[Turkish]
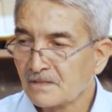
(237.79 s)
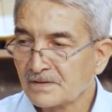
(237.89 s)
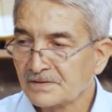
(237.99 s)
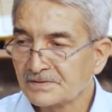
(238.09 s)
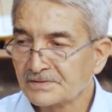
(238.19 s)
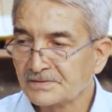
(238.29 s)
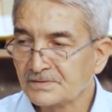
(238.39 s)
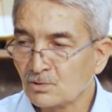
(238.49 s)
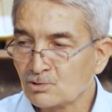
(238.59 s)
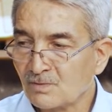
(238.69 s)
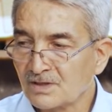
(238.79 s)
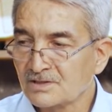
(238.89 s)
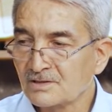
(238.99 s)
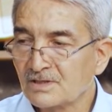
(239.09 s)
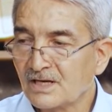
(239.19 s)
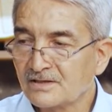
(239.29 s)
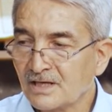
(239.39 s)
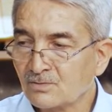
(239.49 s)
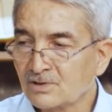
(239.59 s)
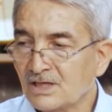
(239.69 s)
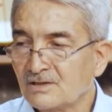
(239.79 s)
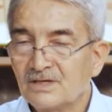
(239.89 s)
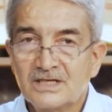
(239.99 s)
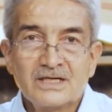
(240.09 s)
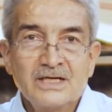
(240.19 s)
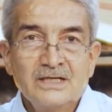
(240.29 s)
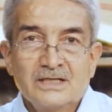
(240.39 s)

Ee, Osmanlıca bilenler bu kelimelere